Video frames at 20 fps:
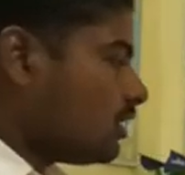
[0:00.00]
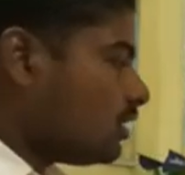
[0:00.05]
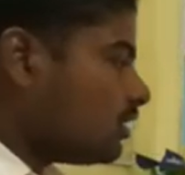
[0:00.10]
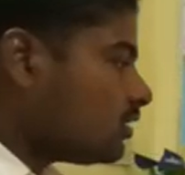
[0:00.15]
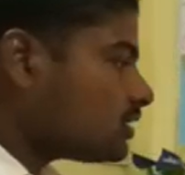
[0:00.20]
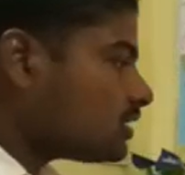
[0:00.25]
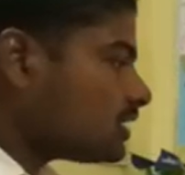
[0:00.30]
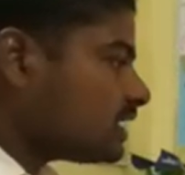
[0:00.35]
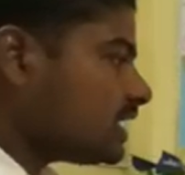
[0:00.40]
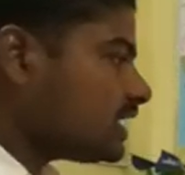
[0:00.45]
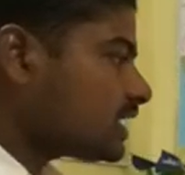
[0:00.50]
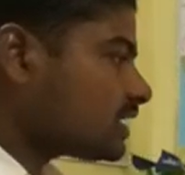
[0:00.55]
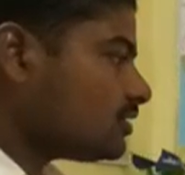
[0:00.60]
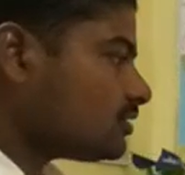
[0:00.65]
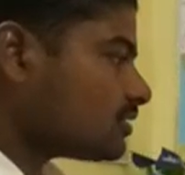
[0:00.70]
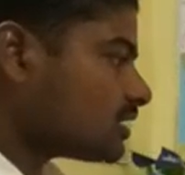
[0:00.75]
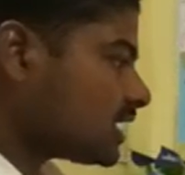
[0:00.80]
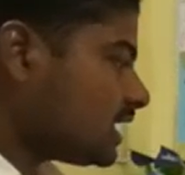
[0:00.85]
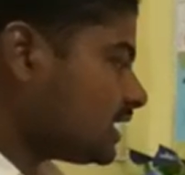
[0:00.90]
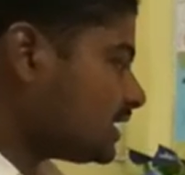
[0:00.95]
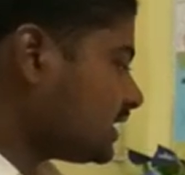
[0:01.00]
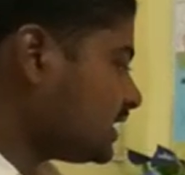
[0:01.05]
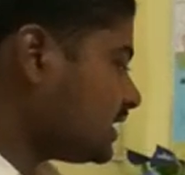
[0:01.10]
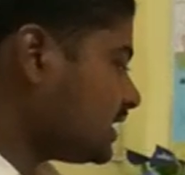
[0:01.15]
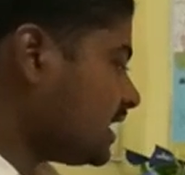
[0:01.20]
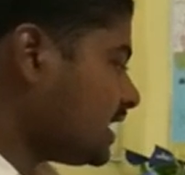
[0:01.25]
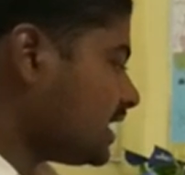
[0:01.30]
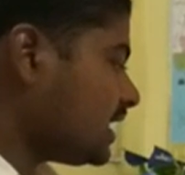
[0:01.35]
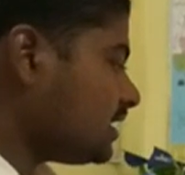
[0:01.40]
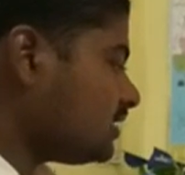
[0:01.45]
और एक और
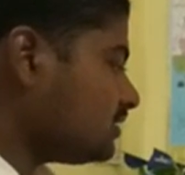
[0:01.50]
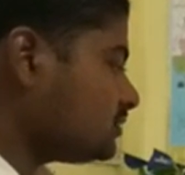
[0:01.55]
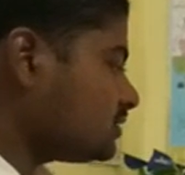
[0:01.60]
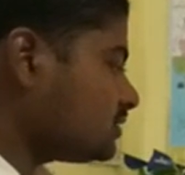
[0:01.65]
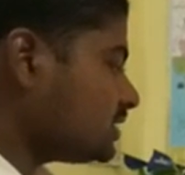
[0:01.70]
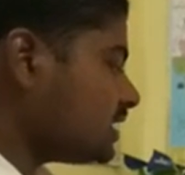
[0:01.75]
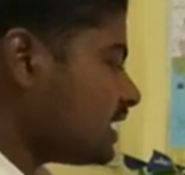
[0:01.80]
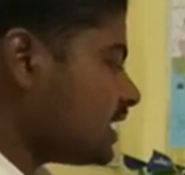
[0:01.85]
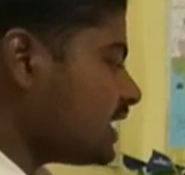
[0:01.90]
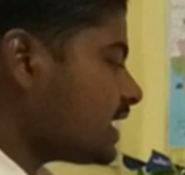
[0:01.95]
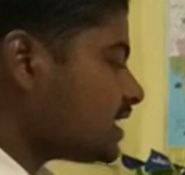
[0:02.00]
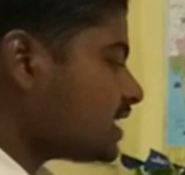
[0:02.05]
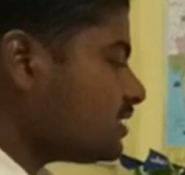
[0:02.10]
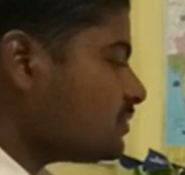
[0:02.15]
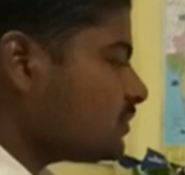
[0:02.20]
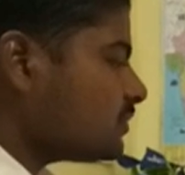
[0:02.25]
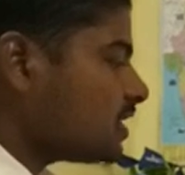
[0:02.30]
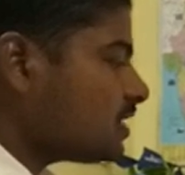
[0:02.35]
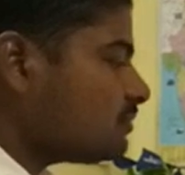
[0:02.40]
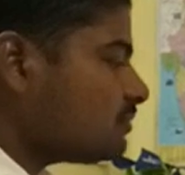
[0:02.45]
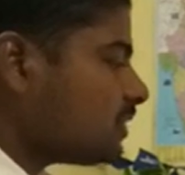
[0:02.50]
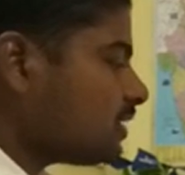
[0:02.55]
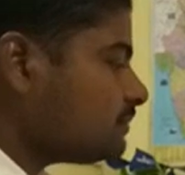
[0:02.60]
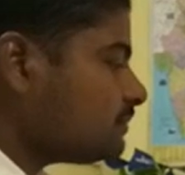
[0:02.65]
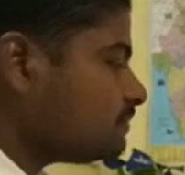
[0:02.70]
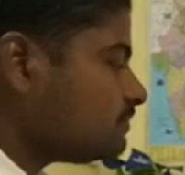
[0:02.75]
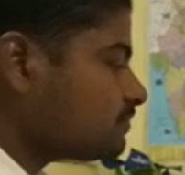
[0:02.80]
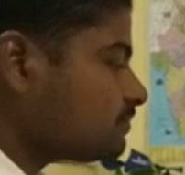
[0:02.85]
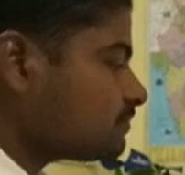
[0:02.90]
क्राइटेरिया है वो ये है कि मिनिमम